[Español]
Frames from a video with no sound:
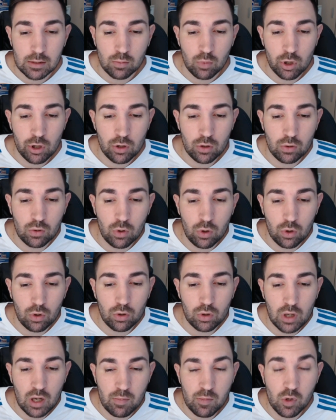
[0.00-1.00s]
Bueno,
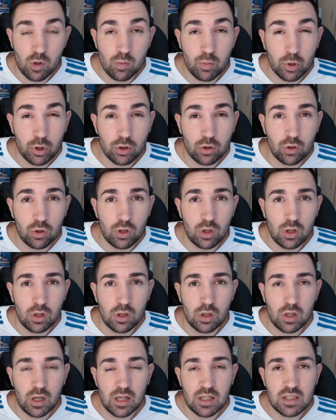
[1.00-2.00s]
luego cambió un poquito
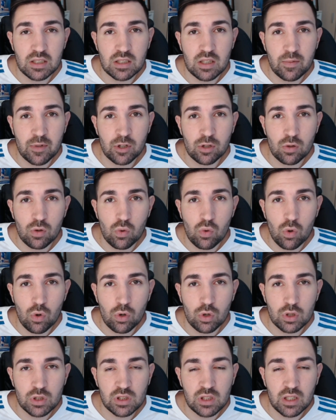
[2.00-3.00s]
el, sistema, ¿no?
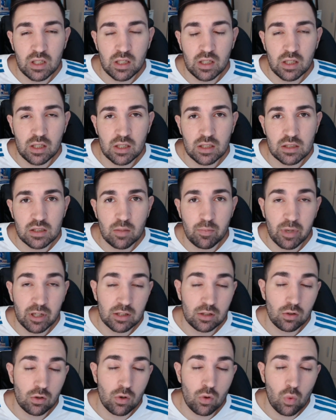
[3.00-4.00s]
Jugó este, este
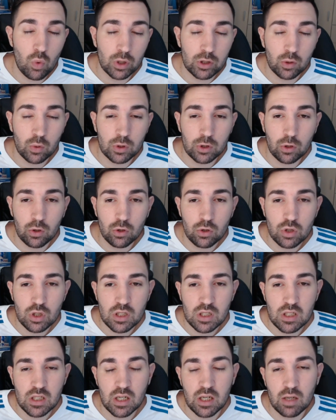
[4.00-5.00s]
partido con 4-4-2,
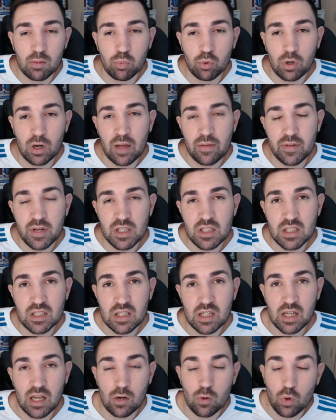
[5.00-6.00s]
así que por la derecha
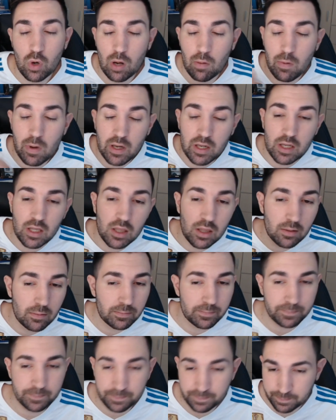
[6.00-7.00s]
salía Lucas Vázquez,
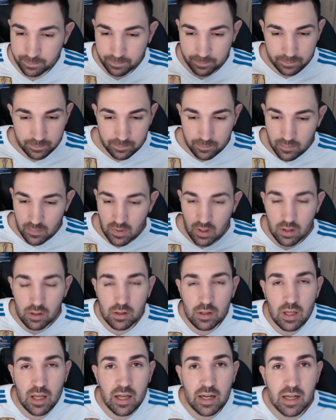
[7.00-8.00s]

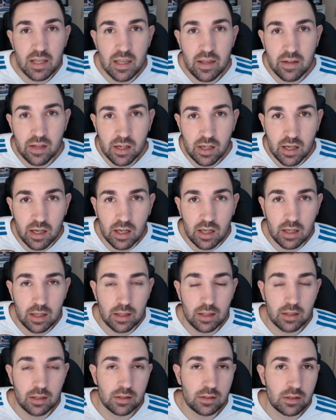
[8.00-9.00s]
nada que añadir
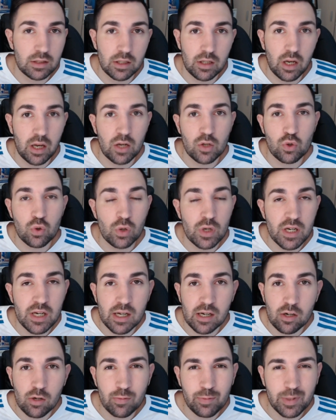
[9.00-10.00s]
eh, en, su
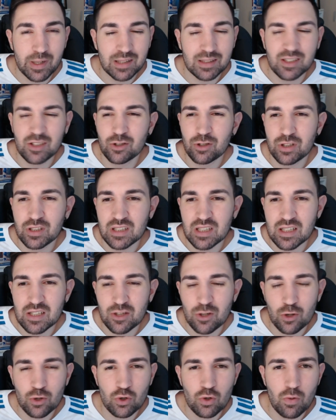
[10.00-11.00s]
línea, ¿no? Partido
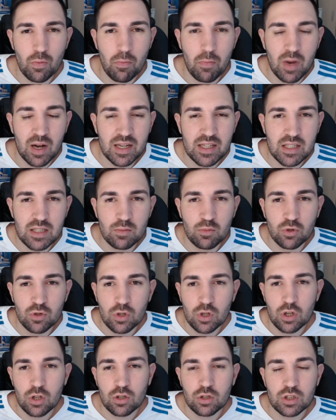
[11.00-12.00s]
desastroso, malísimo,
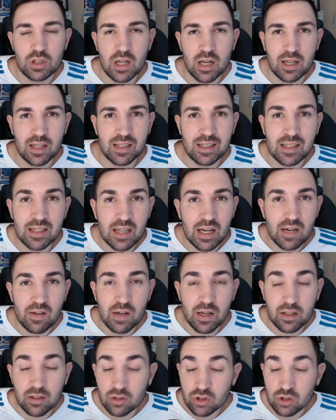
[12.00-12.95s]
o sea, increíble.